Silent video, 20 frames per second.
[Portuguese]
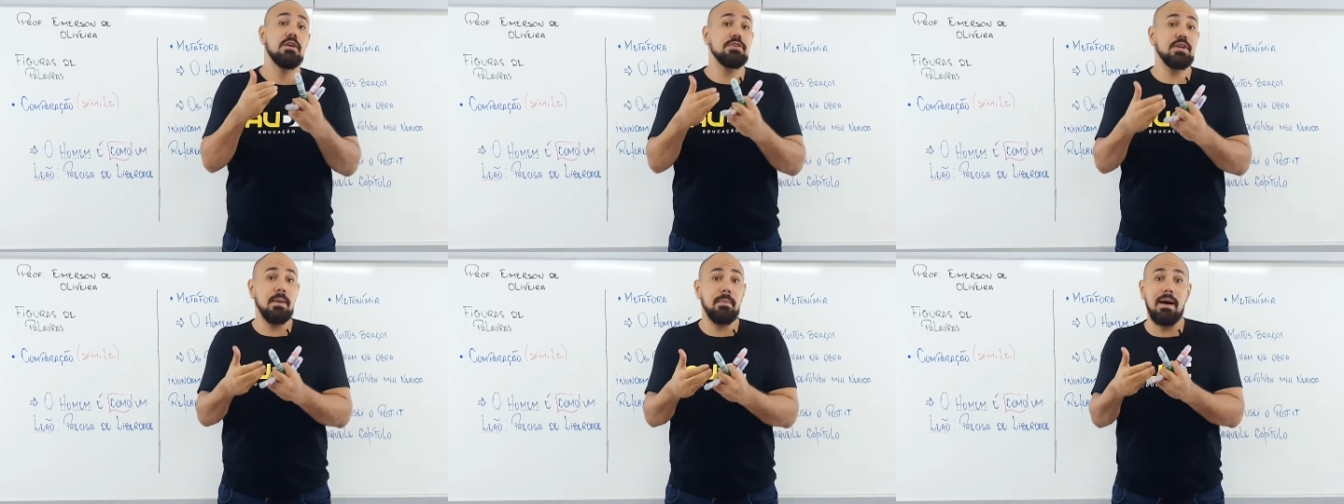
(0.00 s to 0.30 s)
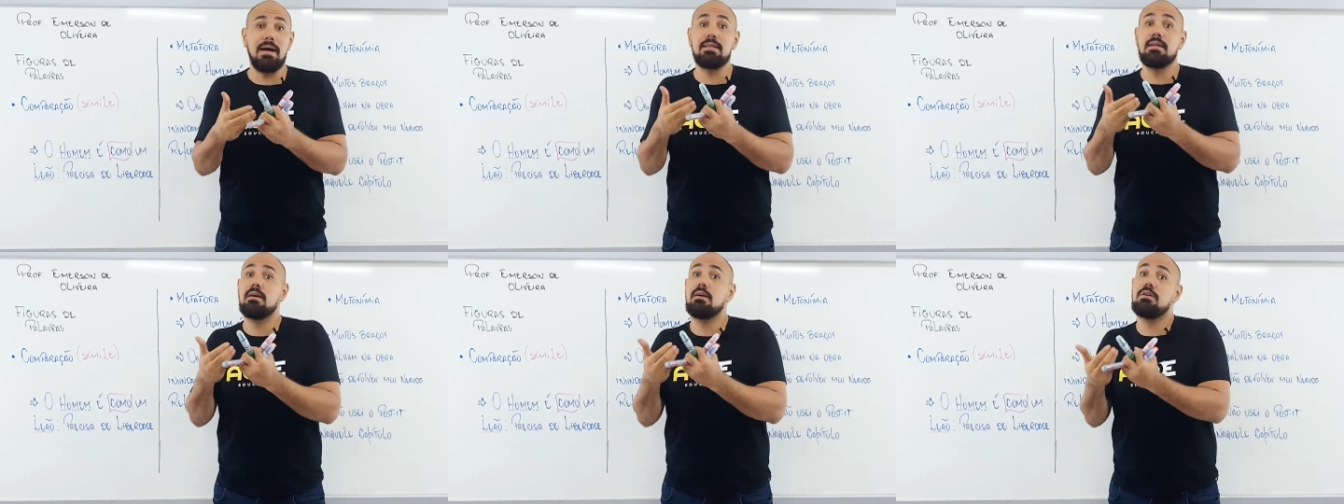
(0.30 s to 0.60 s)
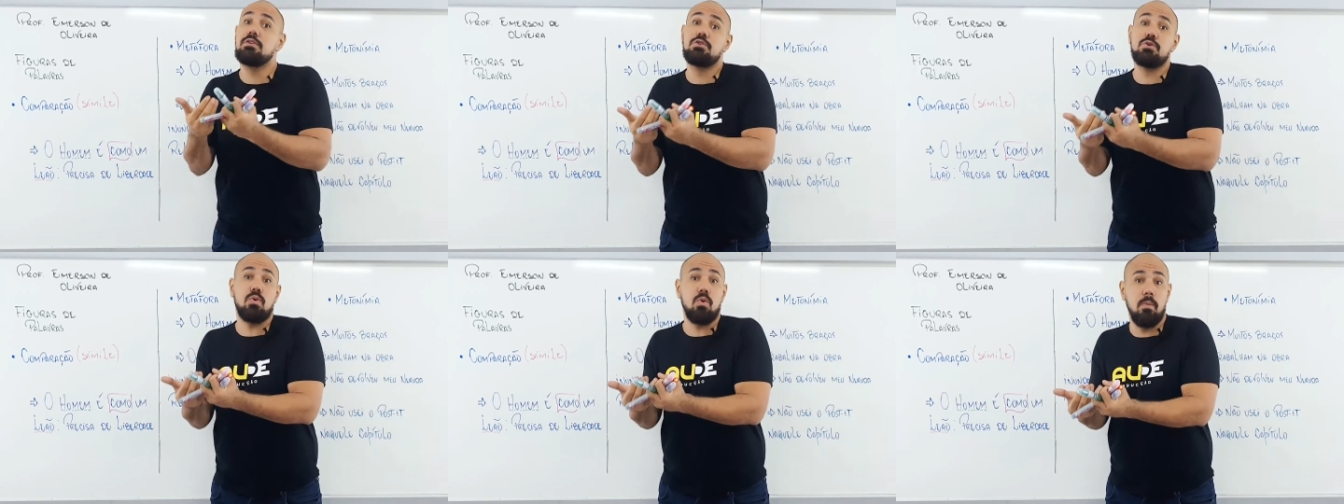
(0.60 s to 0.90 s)

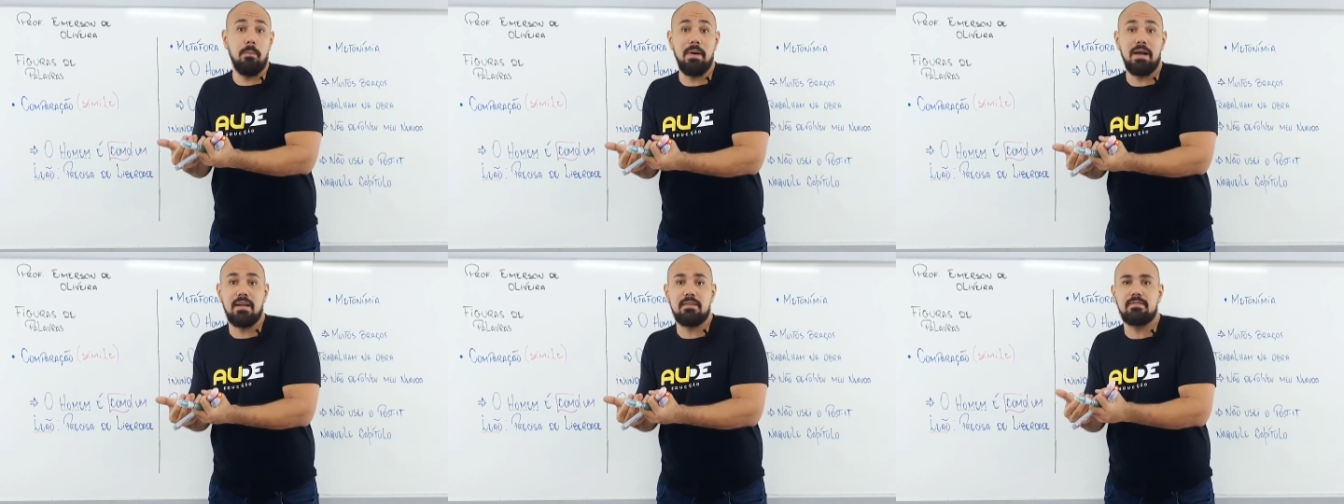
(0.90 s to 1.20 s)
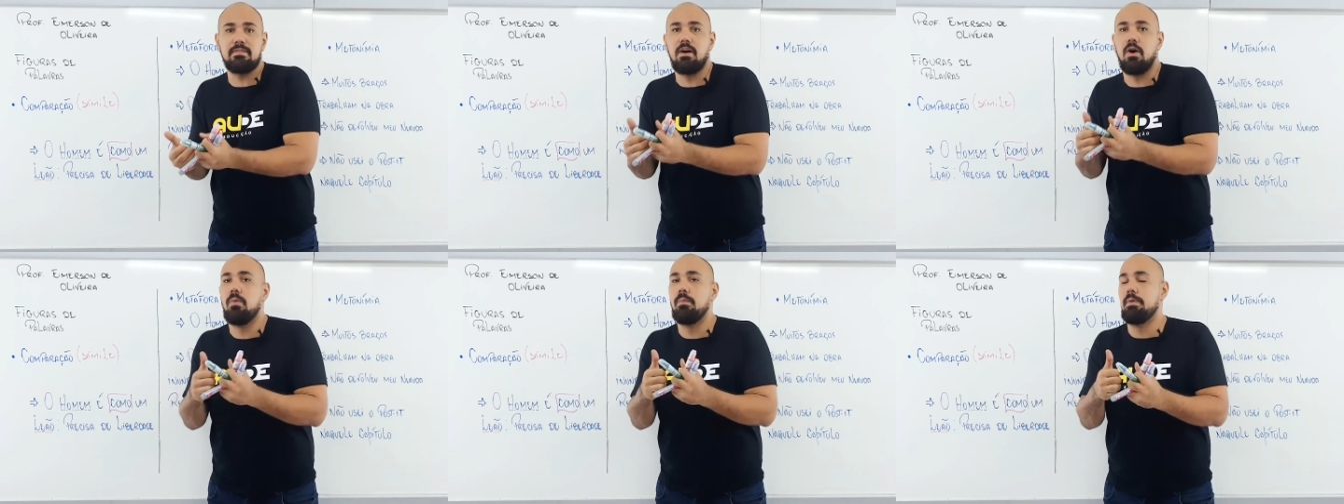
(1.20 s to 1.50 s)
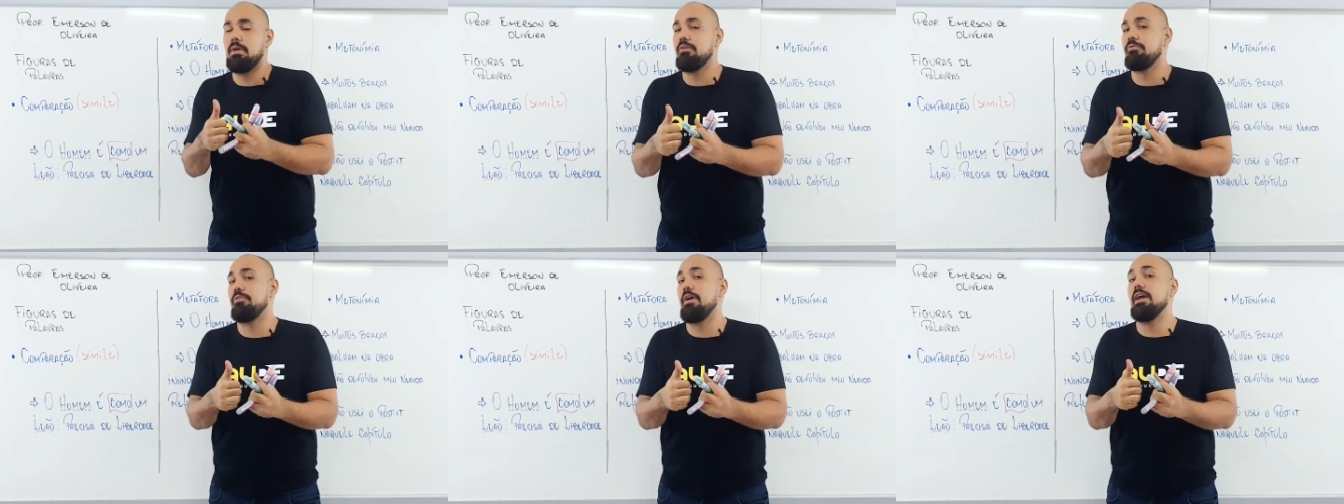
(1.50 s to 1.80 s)
chamada de comparação,
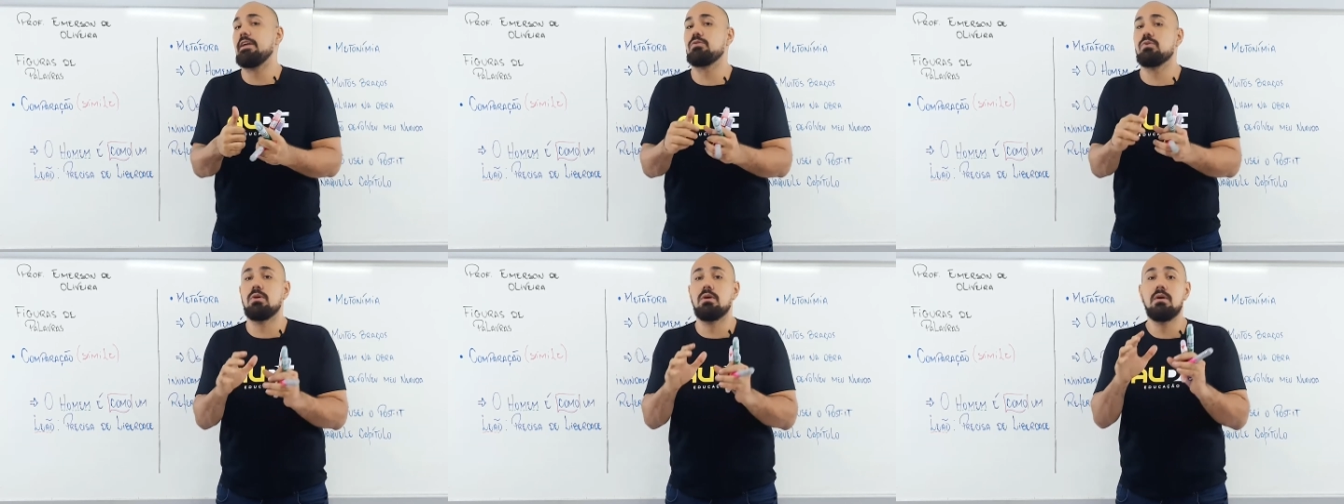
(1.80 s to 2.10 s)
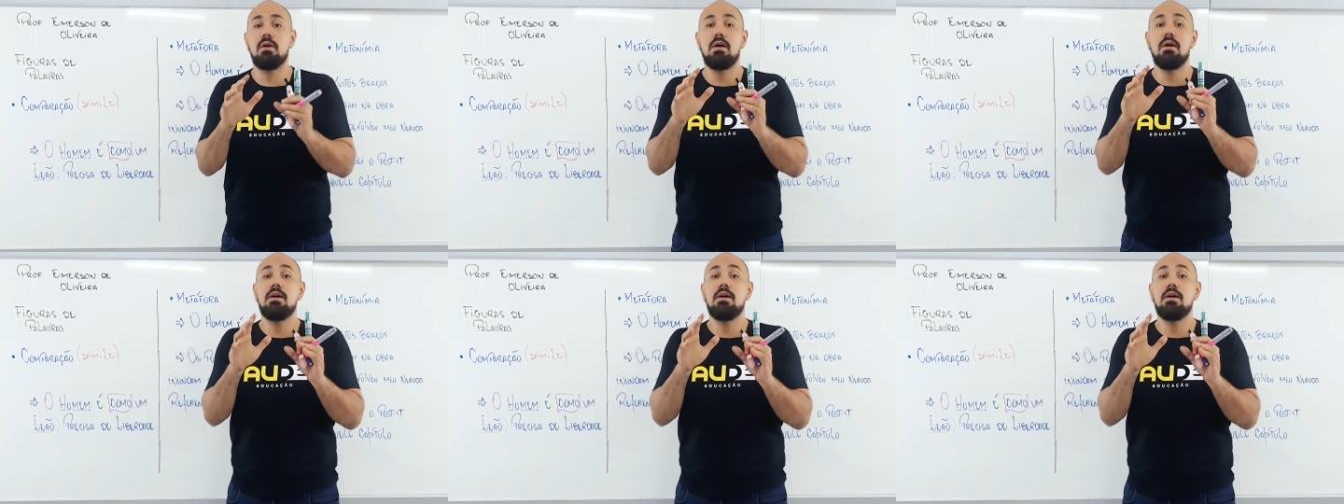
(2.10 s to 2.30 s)
perfeito?